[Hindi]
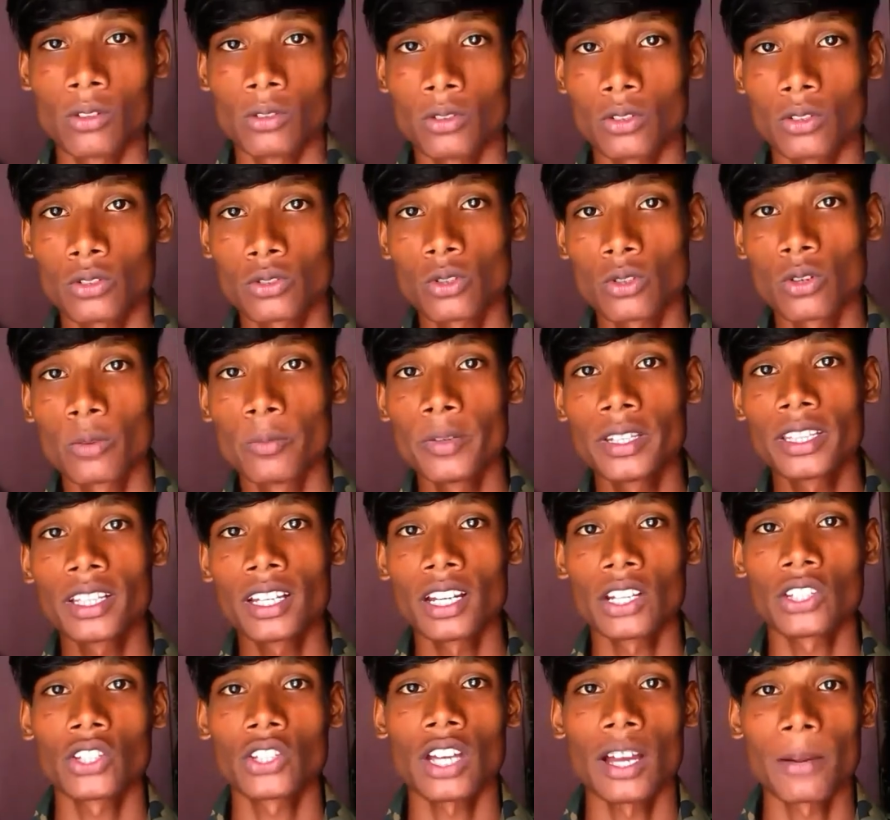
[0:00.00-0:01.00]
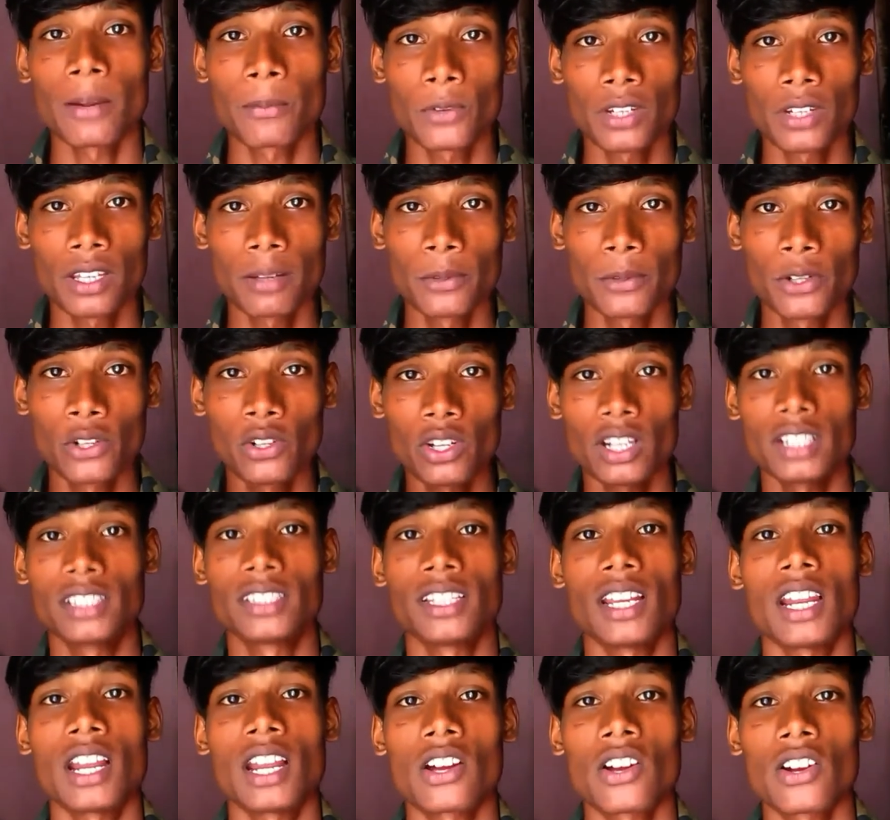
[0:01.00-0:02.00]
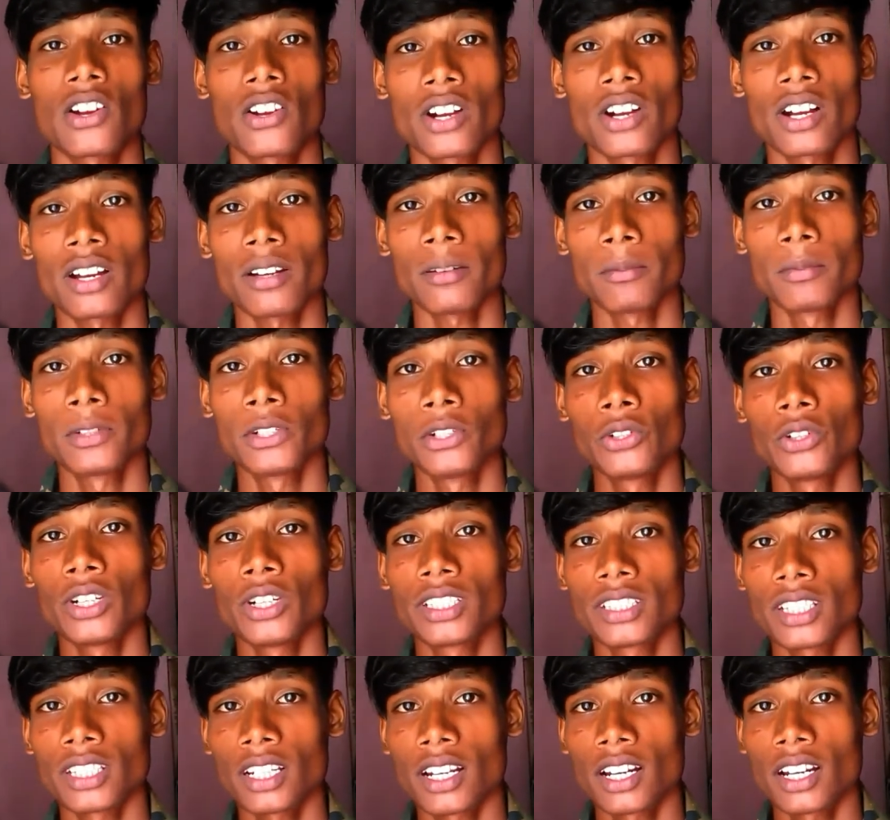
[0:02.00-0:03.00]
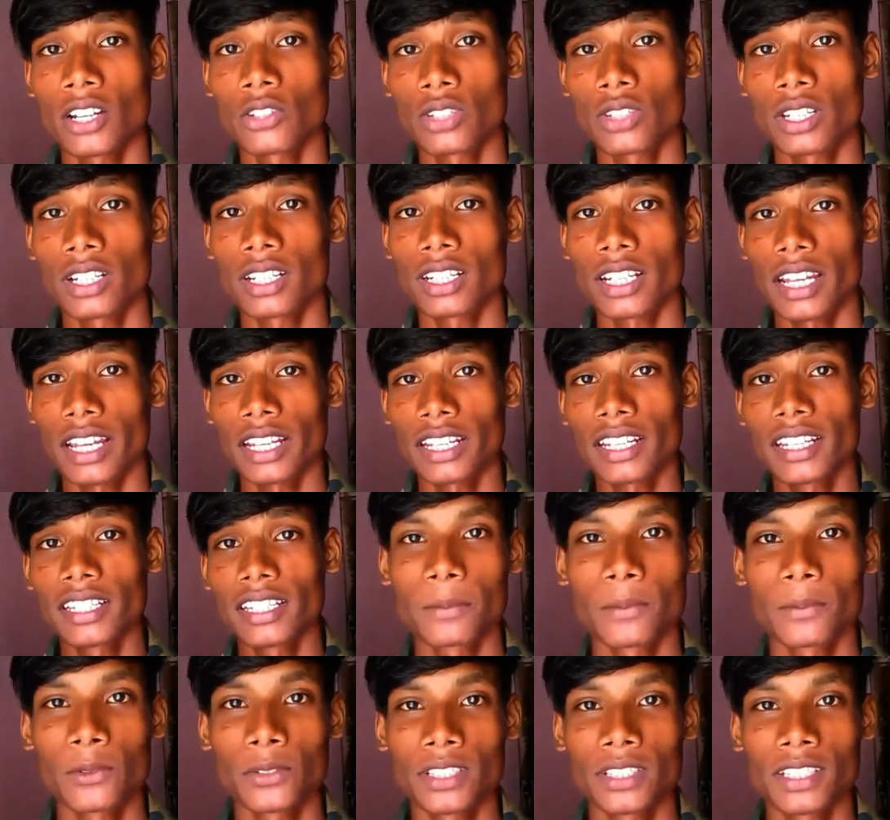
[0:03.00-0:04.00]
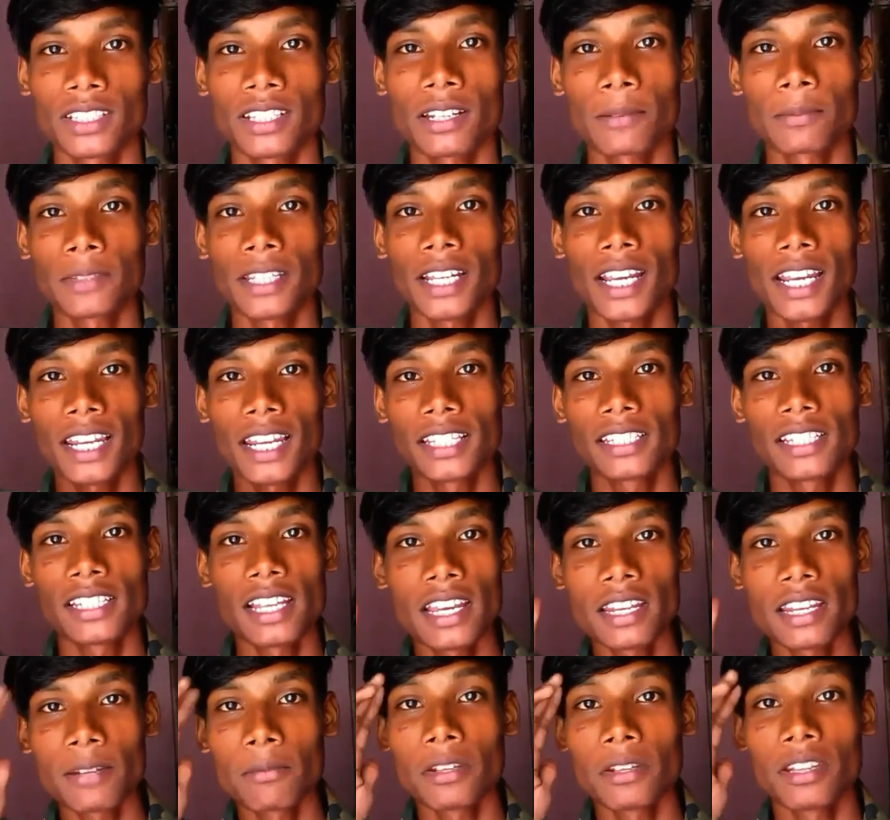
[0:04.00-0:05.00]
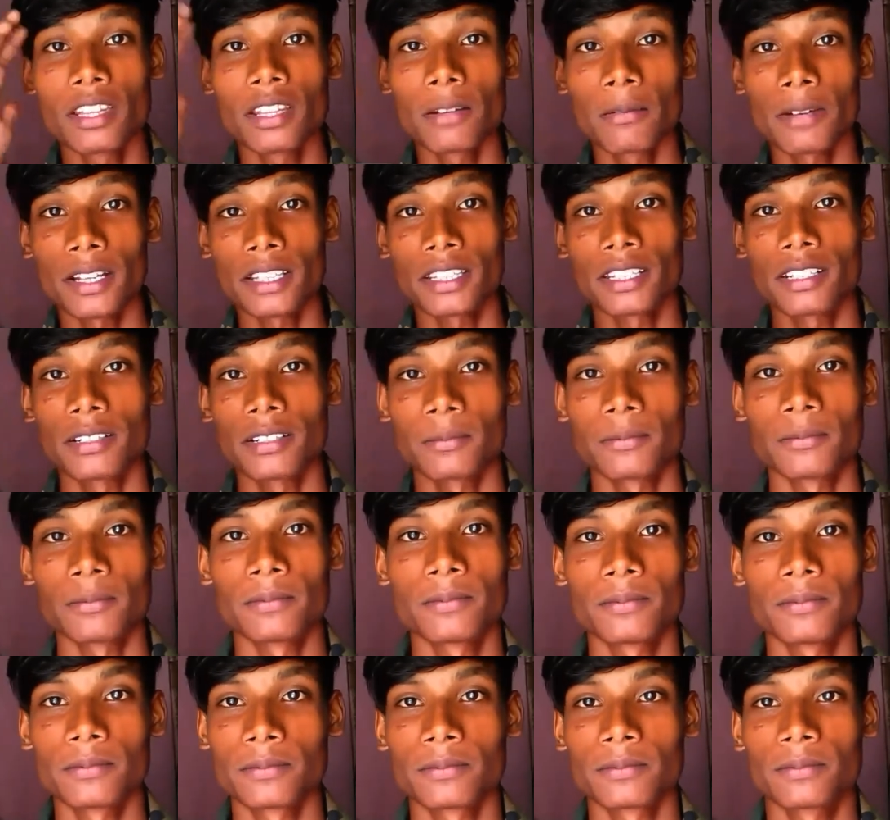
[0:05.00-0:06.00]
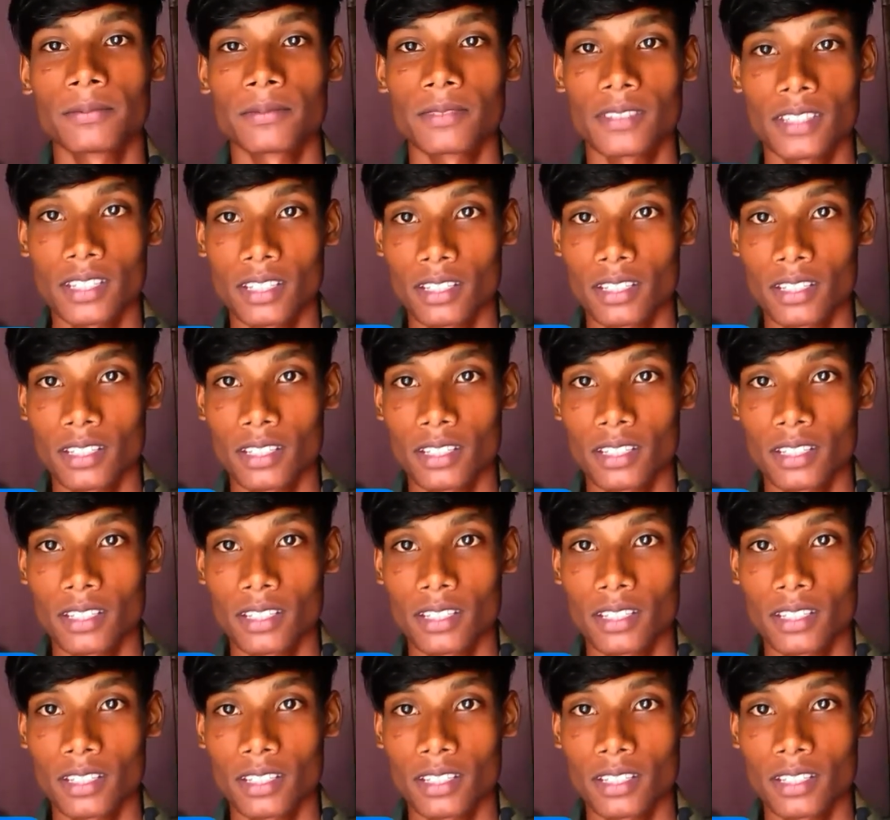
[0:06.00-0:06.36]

दोस्तों उम्मीद करता तो आपको ये वीडियो अच्छा लगा होगा वीडियो अच्छा लगा तो एक लाइक कीजिए मुझे तब तक के लिए जय हिंद वंदे मातरम